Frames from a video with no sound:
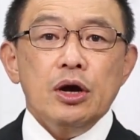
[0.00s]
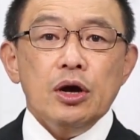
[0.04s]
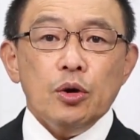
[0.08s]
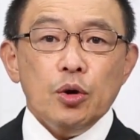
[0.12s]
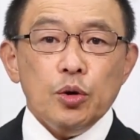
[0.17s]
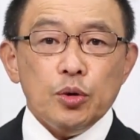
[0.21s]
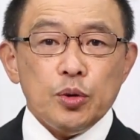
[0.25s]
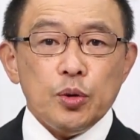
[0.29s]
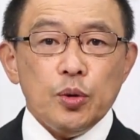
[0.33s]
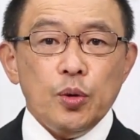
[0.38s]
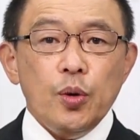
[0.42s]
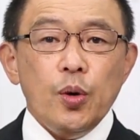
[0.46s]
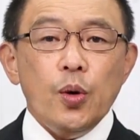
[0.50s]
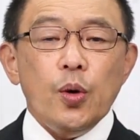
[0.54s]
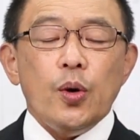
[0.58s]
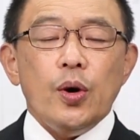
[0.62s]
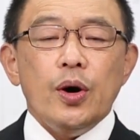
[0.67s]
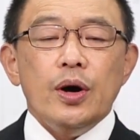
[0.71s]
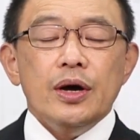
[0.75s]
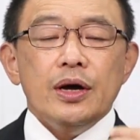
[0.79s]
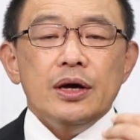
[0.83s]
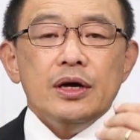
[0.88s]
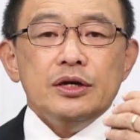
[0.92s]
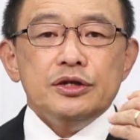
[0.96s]
こと
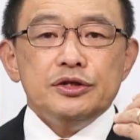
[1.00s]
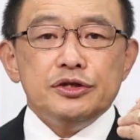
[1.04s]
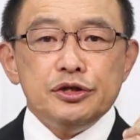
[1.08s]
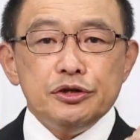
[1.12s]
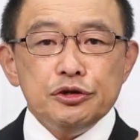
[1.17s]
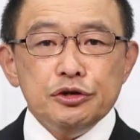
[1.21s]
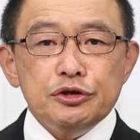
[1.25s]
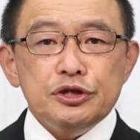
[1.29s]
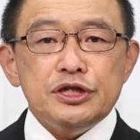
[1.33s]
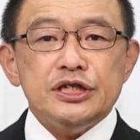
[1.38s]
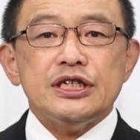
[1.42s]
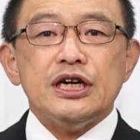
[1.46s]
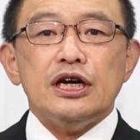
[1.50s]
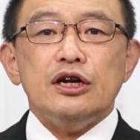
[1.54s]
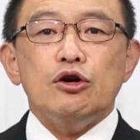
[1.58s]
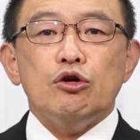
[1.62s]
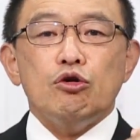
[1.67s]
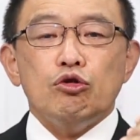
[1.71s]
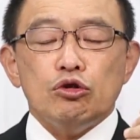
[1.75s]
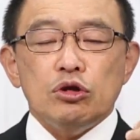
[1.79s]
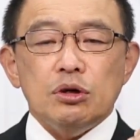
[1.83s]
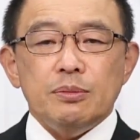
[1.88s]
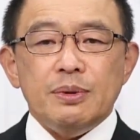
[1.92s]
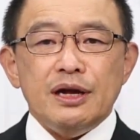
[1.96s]
を十字架の
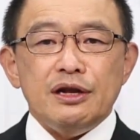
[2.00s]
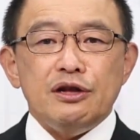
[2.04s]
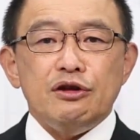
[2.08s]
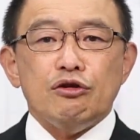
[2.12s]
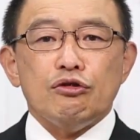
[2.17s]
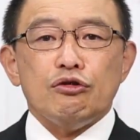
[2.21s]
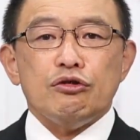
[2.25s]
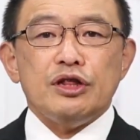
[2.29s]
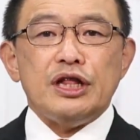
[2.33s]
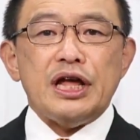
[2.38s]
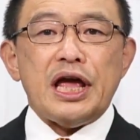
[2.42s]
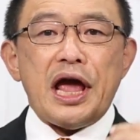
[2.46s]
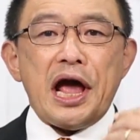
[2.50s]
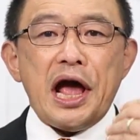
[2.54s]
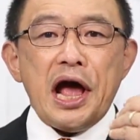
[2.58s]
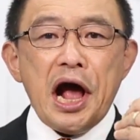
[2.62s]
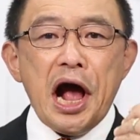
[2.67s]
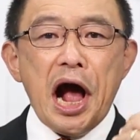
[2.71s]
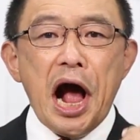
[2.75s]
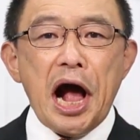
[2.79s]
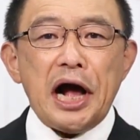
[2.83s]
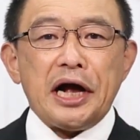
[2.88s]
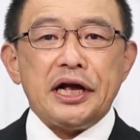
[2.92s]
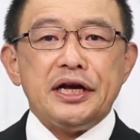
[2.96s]
言葉によって
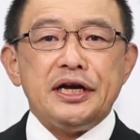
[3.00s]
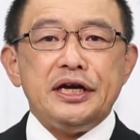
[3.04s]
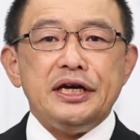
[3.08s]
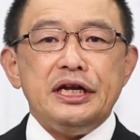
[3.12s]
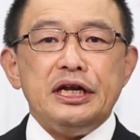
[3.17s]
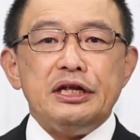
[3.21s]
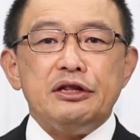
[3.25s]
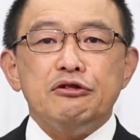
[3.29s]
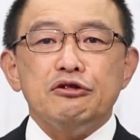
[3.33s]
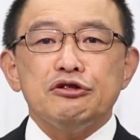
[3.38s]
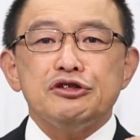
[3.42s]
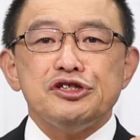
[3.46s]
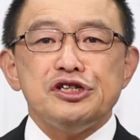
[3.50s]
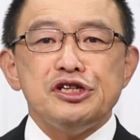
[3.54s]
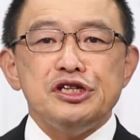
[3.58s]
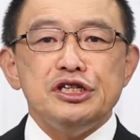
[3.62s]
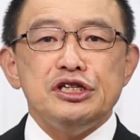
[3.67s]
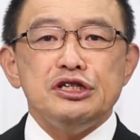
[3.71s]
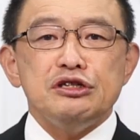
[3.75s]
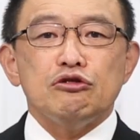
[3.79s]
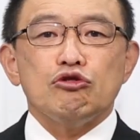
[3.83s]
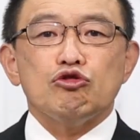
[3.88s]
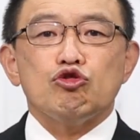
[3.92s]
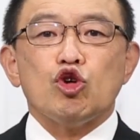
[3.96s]
はっきりと
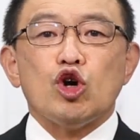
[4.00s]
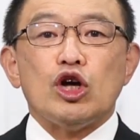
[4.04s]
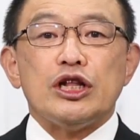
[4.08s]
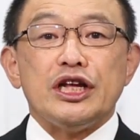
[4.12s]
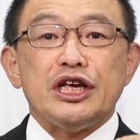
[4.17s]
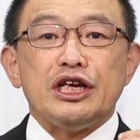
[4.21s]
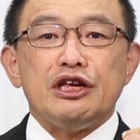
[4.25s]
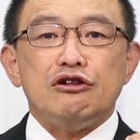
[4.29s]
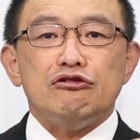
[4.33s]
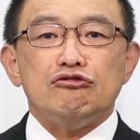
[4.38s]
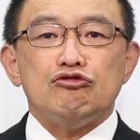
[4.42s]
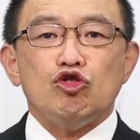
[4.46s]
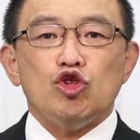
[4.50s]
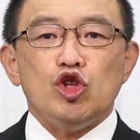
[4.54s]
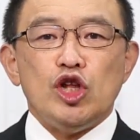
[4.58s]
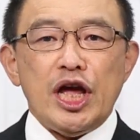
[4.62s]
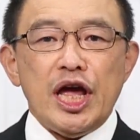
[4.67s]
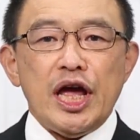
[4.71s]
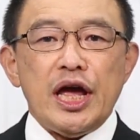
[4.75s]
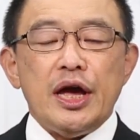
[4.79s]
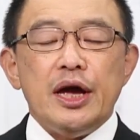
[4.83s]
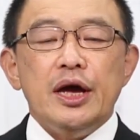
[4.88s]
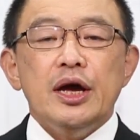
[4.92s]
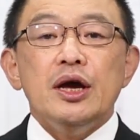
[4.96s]
信じることができるの
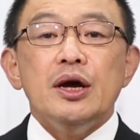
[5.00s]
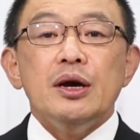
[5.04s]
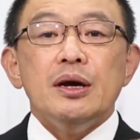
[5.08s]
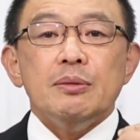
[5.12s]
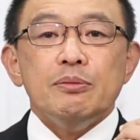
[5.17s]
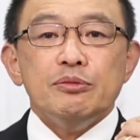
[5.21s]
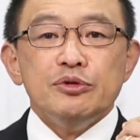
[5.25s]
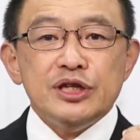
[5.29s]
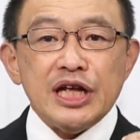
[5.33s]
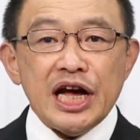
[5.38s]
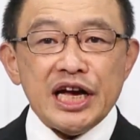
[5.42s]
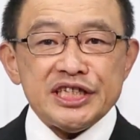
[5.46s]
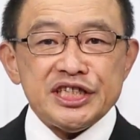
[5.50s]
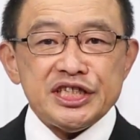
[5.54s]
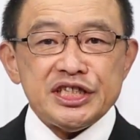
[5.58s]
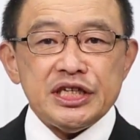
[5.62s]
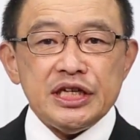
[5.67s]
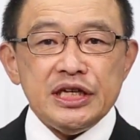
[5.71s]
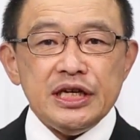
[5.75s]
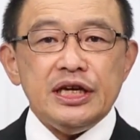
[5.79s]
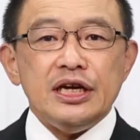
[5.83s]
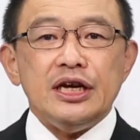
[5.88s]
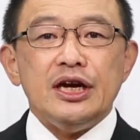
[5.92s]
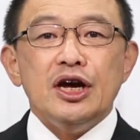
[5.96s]
で虚
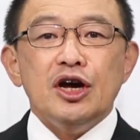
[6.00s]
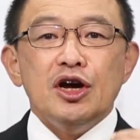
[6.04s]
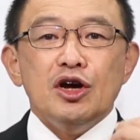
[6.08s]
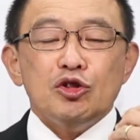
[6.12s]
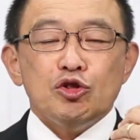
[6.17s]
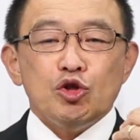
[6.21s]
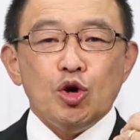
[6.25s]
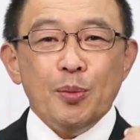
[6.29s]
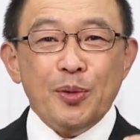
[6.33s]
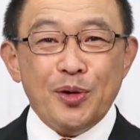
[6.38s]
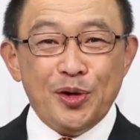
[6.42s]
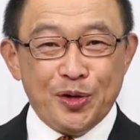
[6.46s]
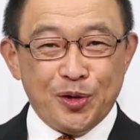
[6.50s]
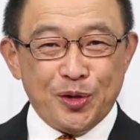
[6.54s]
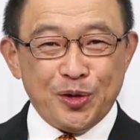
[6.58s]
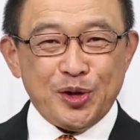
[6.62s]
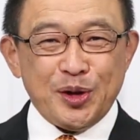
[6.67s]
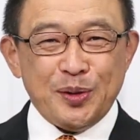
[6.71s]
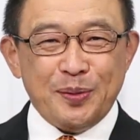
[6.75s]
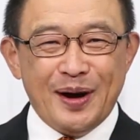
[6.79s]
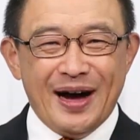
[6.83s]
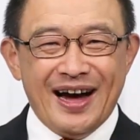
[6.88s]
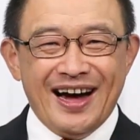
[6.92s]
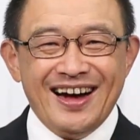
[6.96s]
しい友の
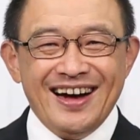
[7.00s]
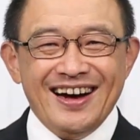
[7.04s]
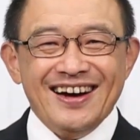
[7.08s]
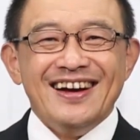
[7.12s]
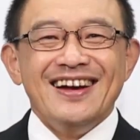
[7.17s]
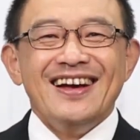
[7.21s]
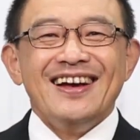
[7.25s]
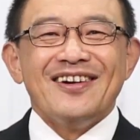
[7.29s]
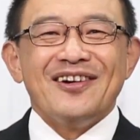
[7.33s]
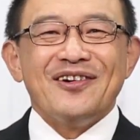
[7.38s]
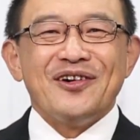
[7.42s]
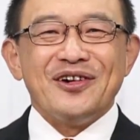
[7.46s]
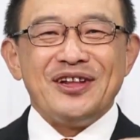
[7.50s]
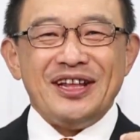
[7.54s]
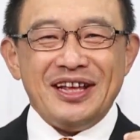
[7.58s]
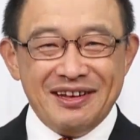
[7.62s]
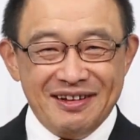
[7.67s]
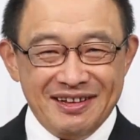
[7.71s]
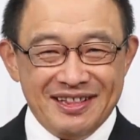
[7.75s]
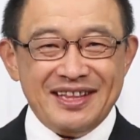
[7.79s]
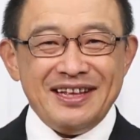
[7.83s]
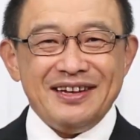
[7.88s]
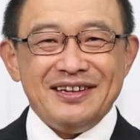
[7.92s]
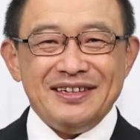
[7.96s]
言葉ここで
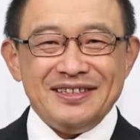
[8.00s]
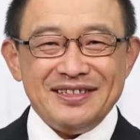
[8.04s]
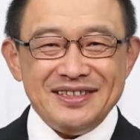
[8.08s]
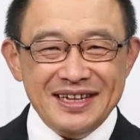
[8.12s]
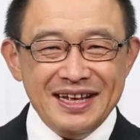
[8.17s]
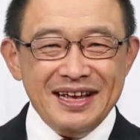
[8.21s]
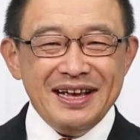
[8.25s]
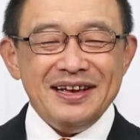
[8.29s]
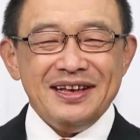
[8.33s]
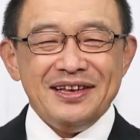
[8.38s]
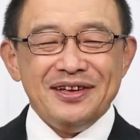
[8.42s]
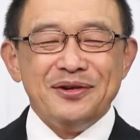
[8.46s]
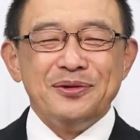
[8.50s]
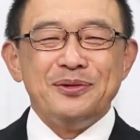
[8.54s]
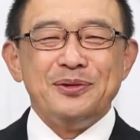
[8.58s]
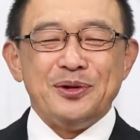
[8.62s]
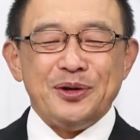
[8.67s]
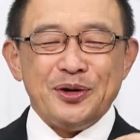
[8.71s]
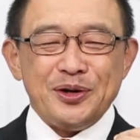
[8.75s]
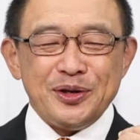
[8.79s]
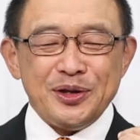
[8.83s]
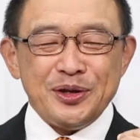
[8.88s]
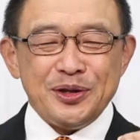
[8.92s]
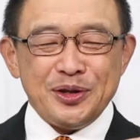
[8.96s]
言ってるですね夜
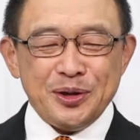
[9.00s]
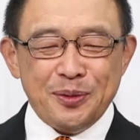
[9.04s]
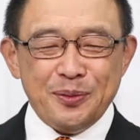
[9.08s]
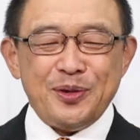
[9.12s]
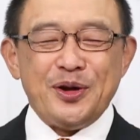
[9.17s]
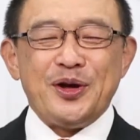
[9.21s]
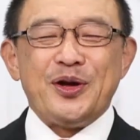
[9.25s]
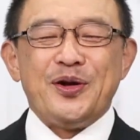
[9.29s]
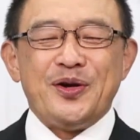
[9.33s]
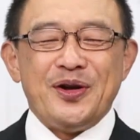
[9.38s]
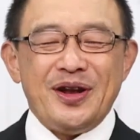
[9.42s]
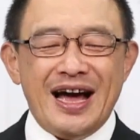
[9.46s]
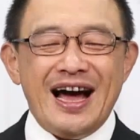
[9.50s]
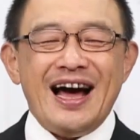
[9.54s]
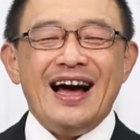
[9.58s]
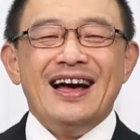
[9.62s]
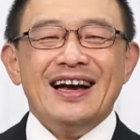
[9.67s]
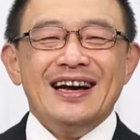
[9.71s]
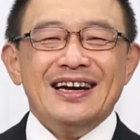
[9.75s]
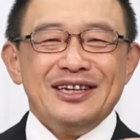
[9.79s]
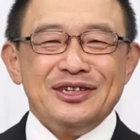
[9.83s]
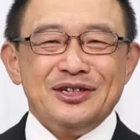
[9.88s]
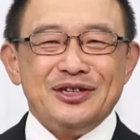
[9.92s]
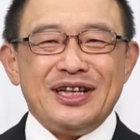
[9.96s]
の友のような
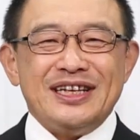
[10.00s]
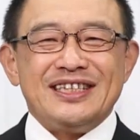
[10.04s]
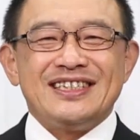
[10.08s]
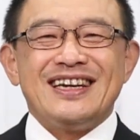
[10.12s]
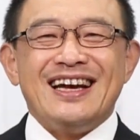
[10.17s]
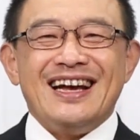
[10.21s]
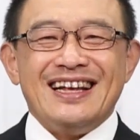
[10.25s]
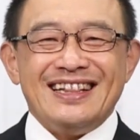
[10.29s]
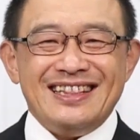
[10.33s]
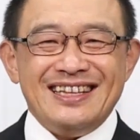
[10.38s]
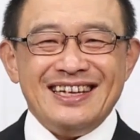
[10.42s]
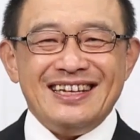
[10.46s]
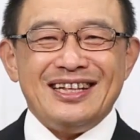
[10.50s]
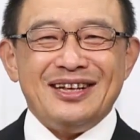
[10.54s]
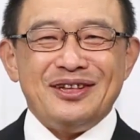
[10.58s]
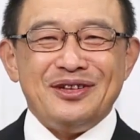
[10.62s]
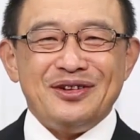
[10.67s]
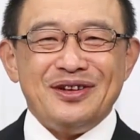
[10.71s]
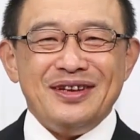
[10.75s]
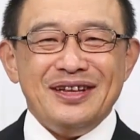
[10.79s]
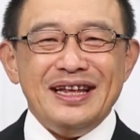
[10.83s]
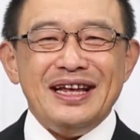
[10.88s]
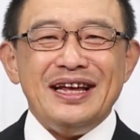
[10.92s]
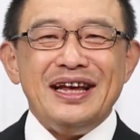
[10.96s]
人たちがやってきた
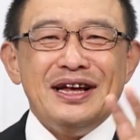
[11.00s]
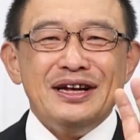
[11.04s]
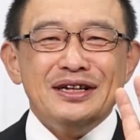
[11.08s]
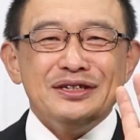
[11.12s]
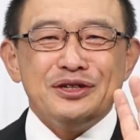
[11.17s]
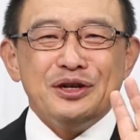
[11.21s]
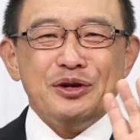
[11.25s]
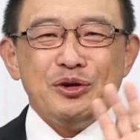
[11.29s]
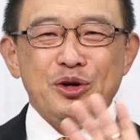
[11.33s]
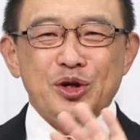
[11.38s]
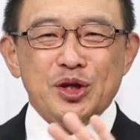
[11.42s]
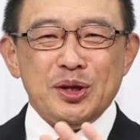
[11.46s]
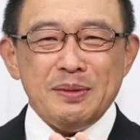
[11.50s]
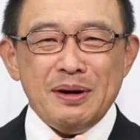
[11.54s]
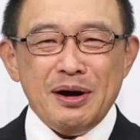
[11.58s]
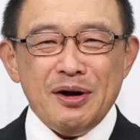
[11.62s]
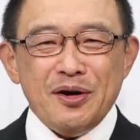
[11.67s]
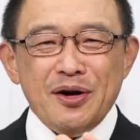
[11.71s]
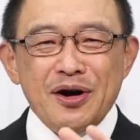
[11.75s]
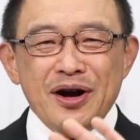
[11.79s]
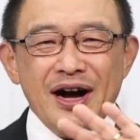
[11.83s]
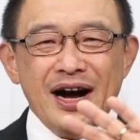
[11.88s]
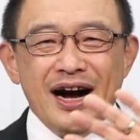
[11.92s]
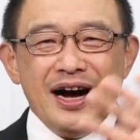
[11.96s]
時にその言葉
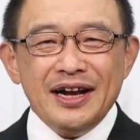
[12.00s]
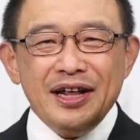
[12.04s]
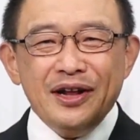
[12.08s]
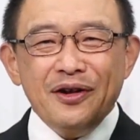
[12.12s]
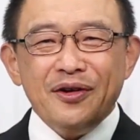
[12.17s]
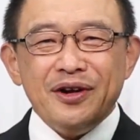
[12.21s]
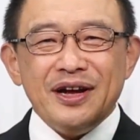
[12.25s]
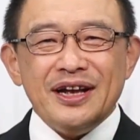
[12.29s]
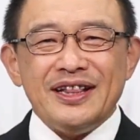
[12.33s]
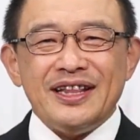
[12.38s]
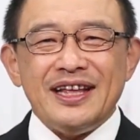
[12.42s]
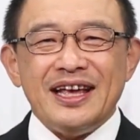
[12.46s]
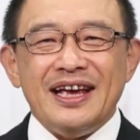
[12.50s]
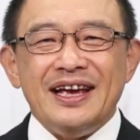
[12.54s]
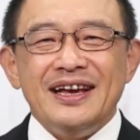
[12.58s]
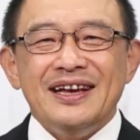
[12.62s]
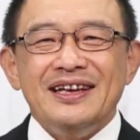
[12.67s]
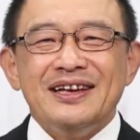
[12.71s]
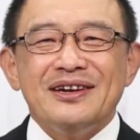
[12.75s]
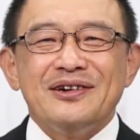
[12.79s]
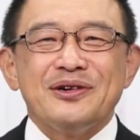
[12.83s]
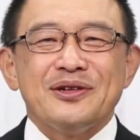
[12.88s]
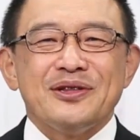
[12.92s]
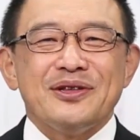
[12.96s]
を跳ねのけて
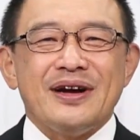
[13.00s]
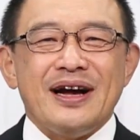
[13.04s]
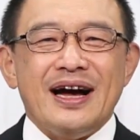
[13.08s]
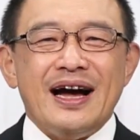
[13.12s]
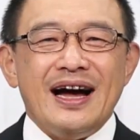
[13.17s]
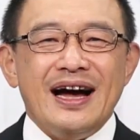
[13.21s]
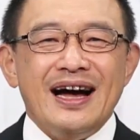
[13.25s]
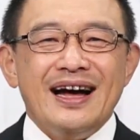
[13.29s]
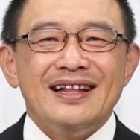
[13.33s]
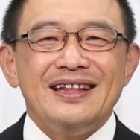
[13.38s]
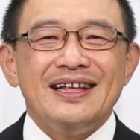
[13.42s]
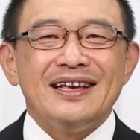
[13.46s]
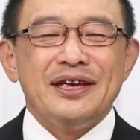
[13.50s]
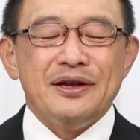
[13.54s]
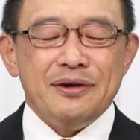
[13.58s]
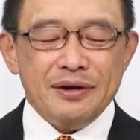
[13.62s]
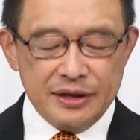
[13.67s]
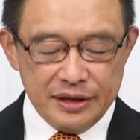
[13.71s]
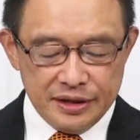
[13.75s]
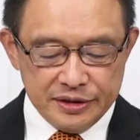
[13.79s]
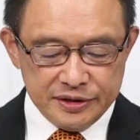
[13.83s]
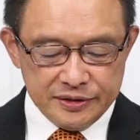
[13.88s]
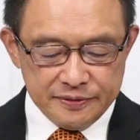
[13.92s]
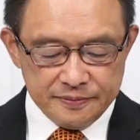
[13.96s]
いくことができる
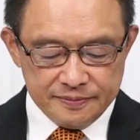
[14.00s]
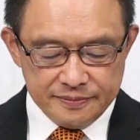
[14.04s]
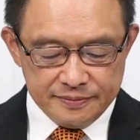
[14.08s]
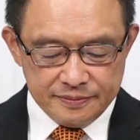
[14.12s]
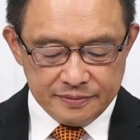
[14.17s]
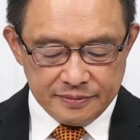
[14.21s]
わけです。